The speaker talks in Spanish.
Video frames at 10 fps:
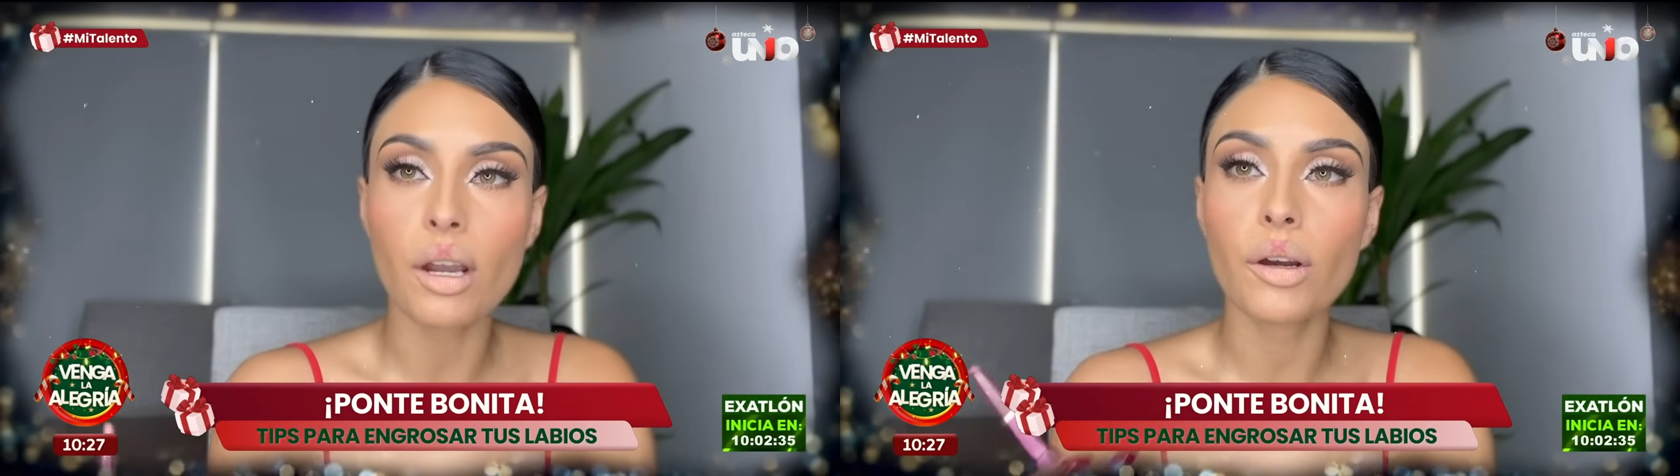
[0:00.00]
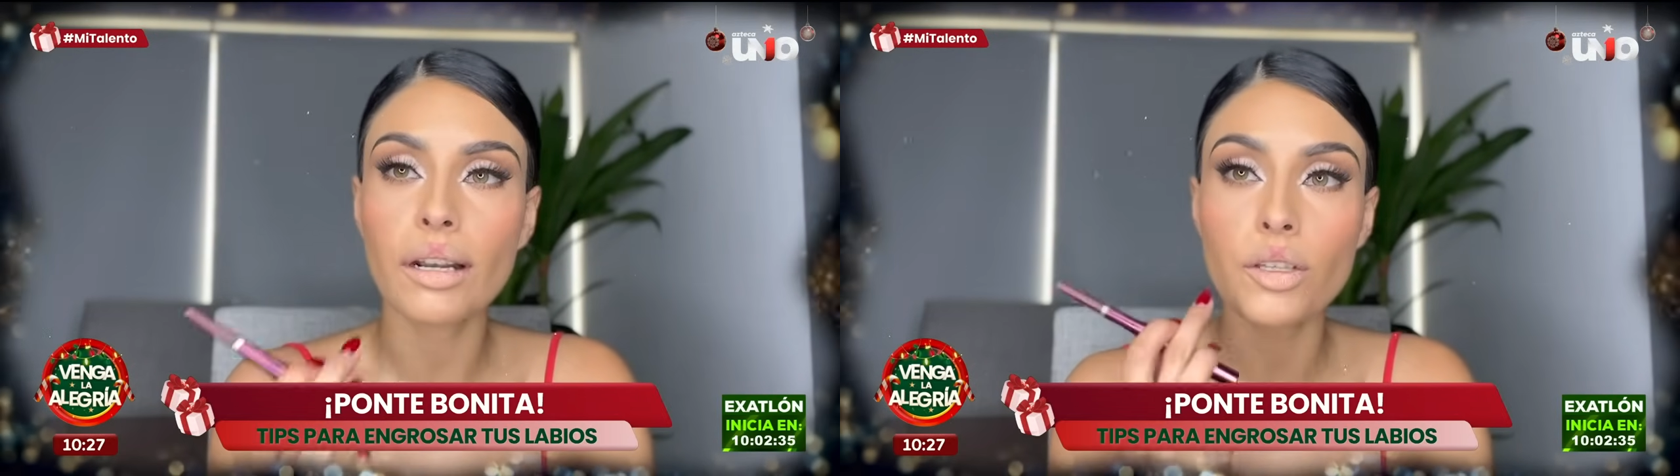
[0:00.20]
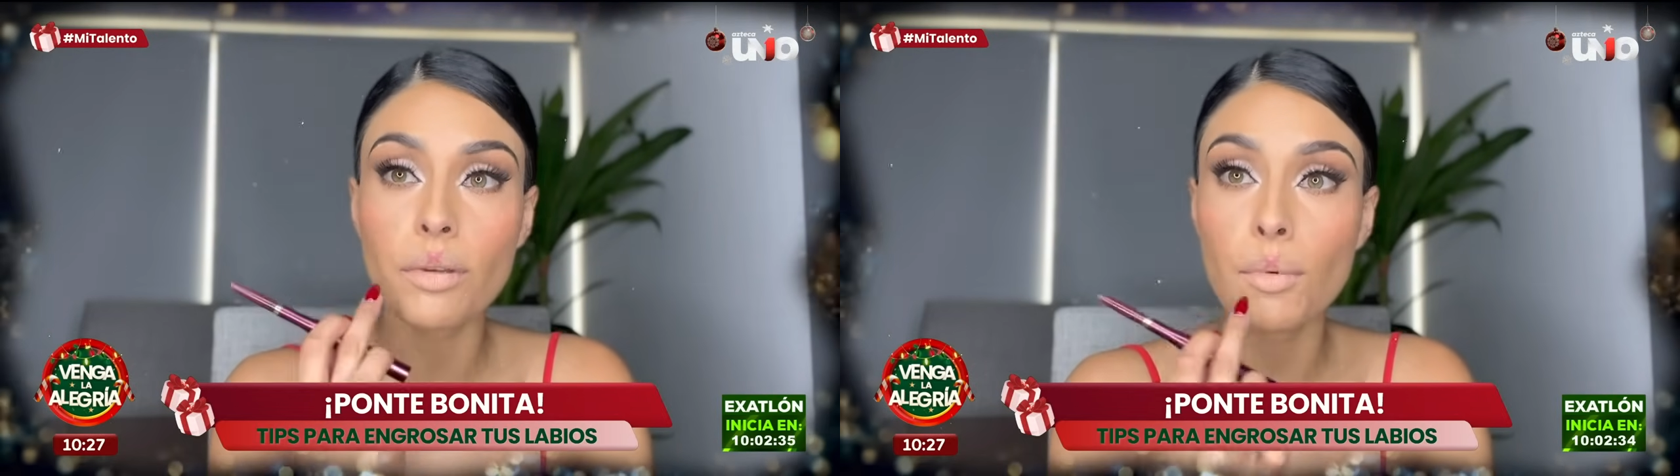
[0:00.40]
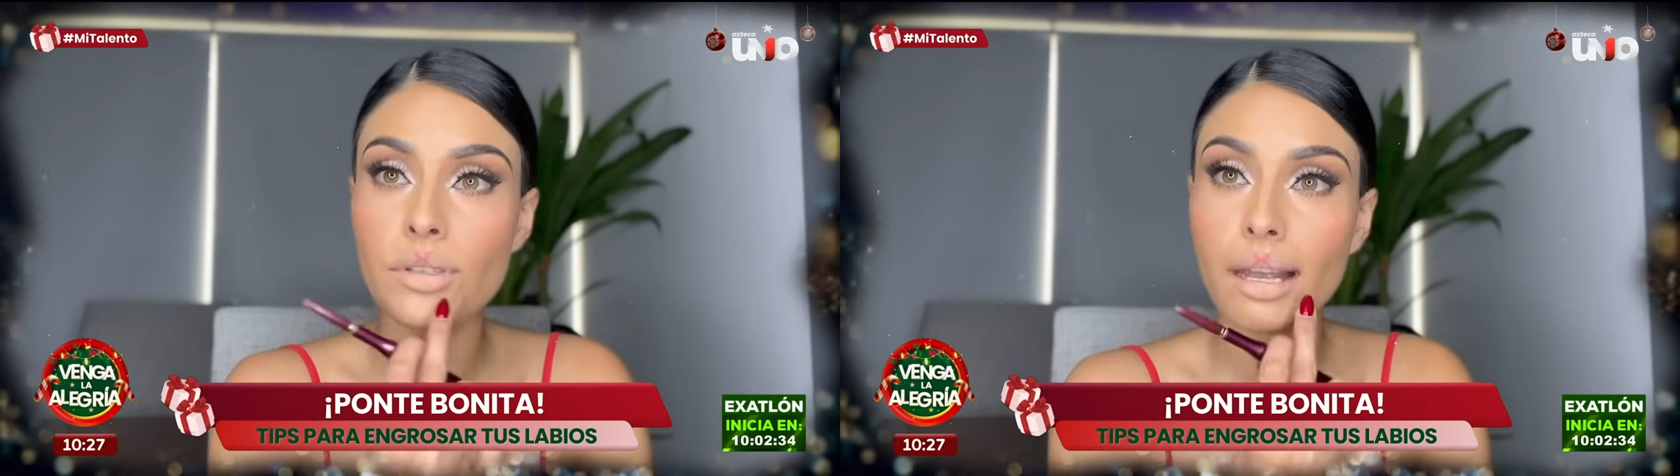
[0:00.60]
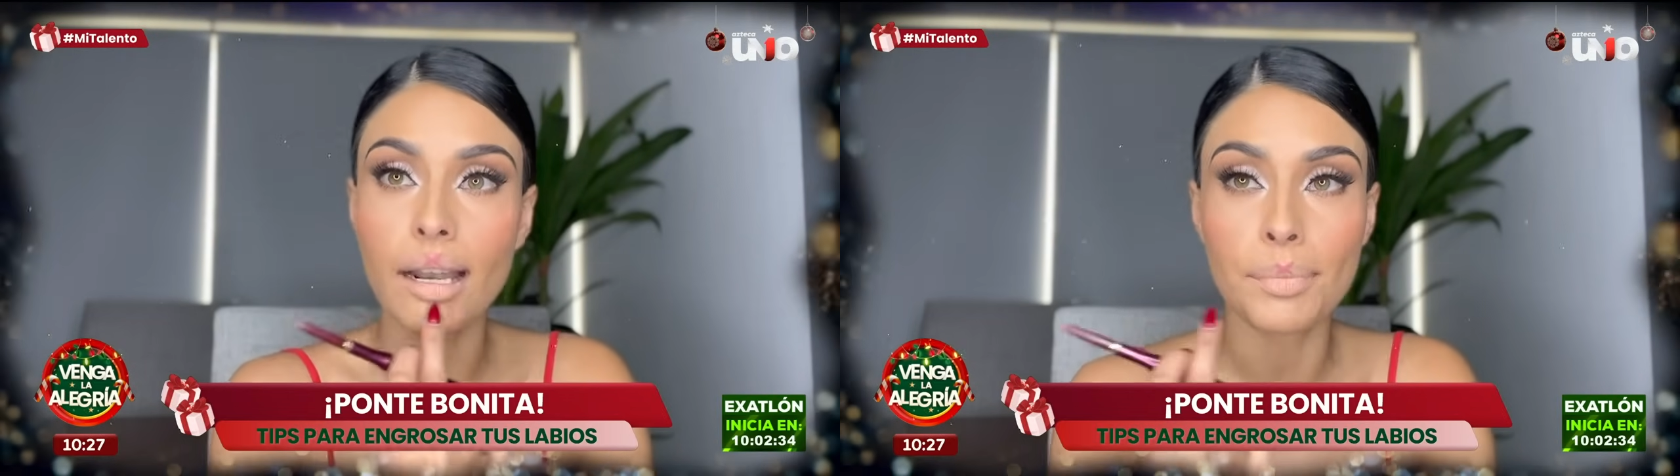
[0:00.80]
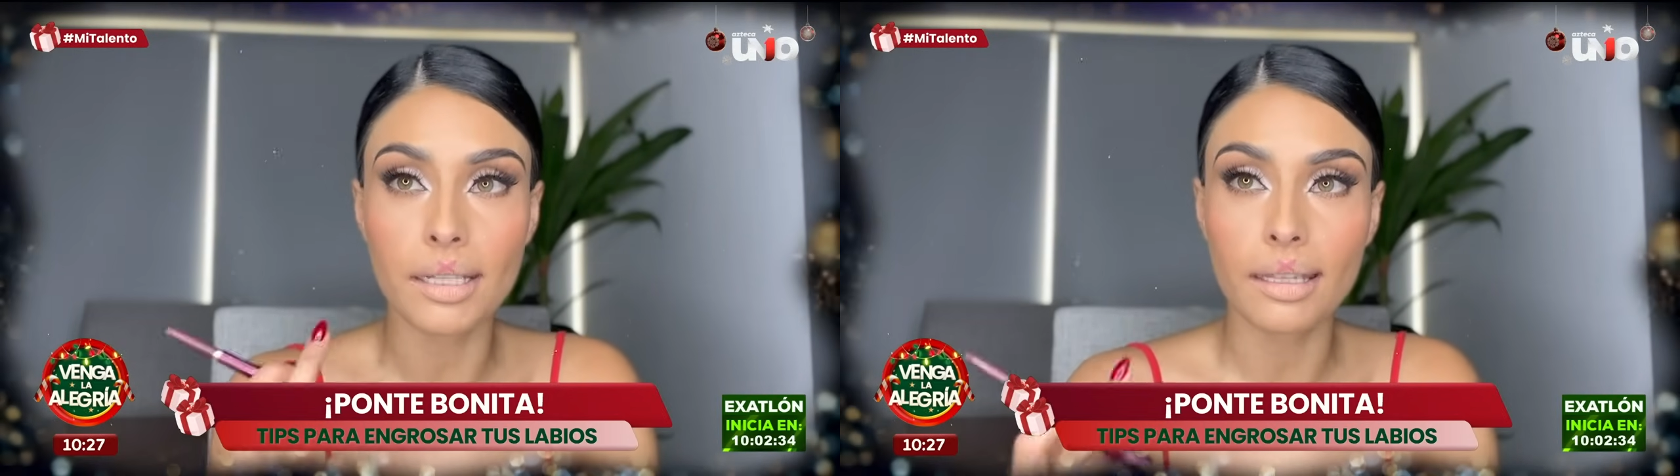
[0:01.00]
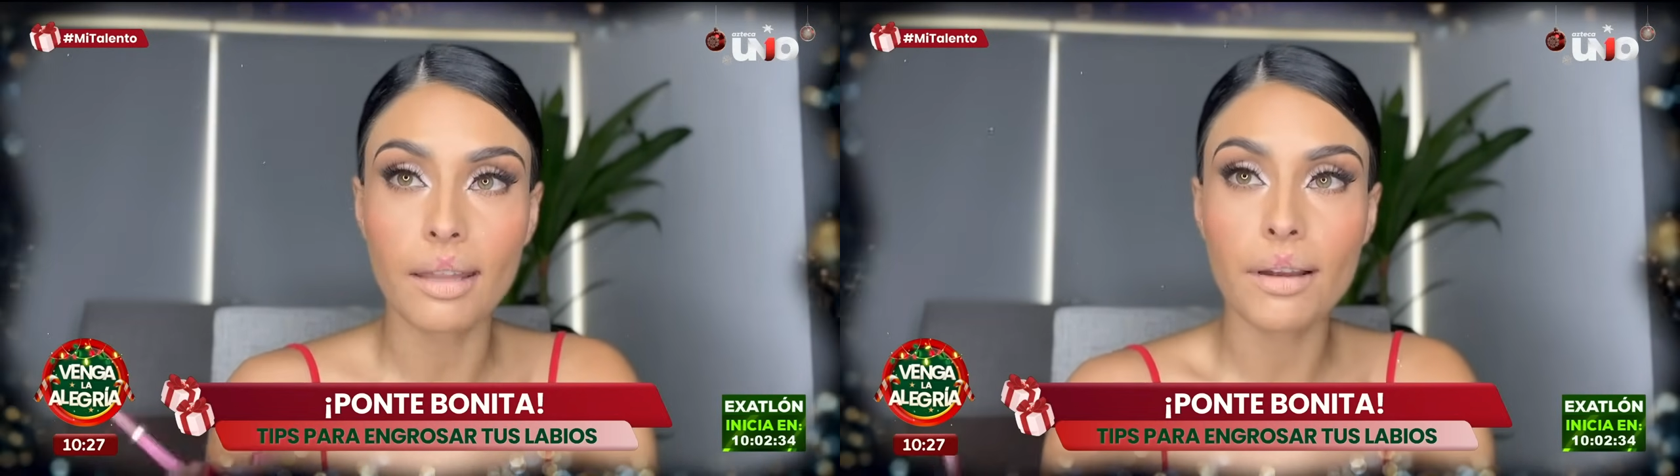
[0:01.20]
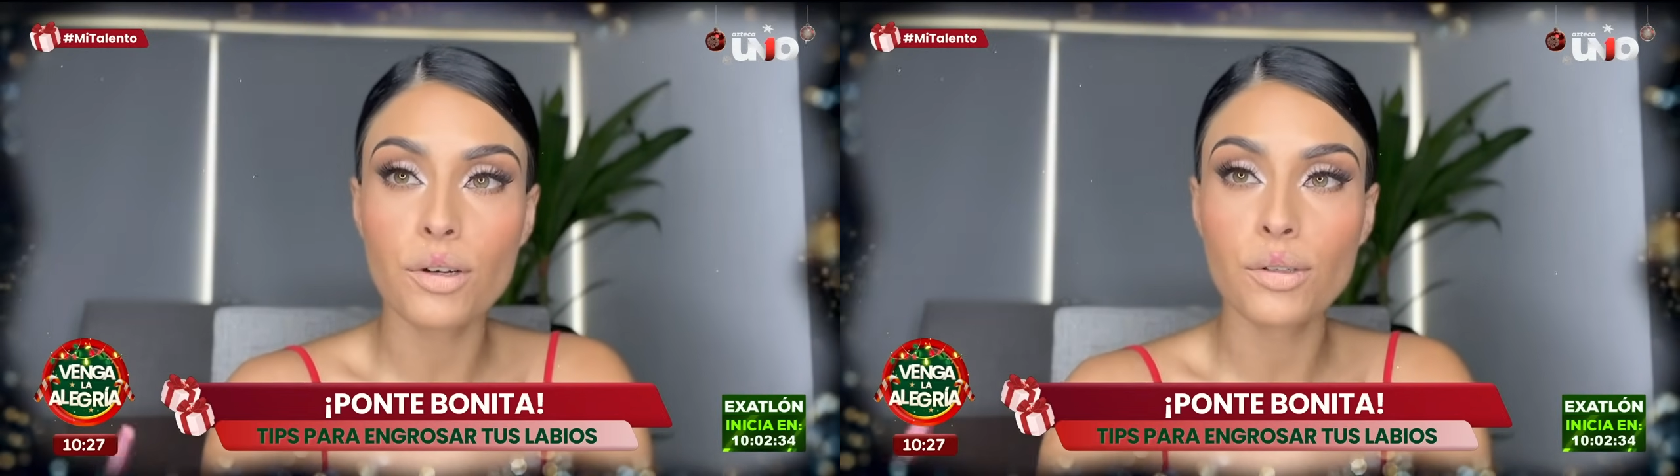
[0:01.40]
Ahora nos vamos a la parte de
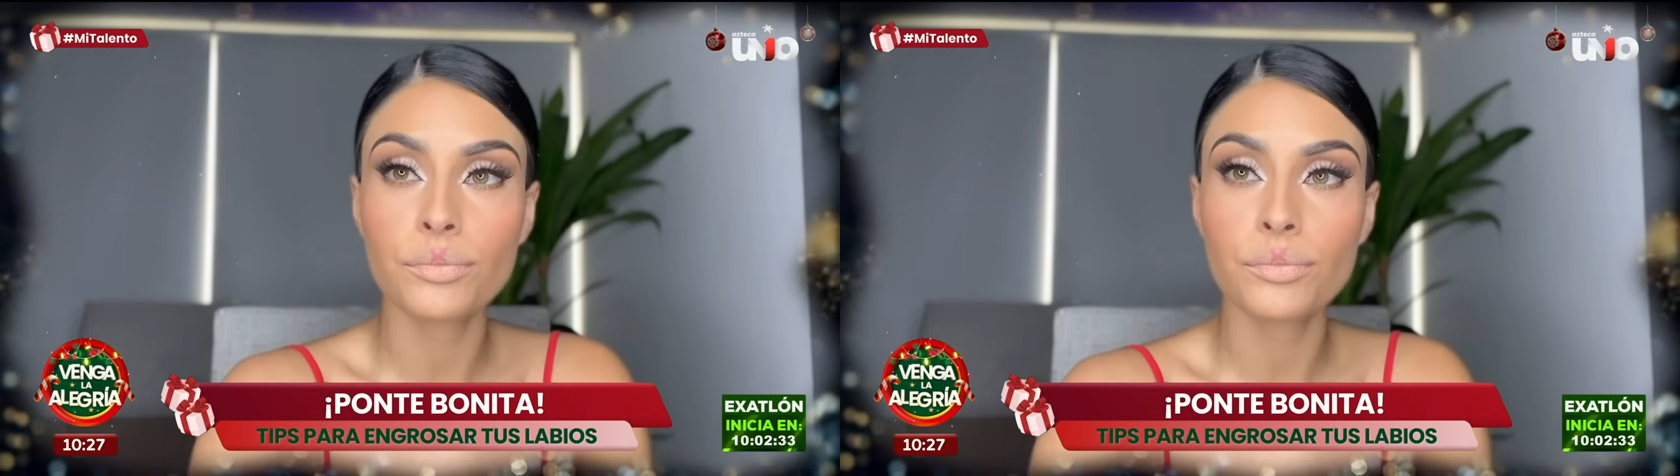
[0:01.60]
abajo.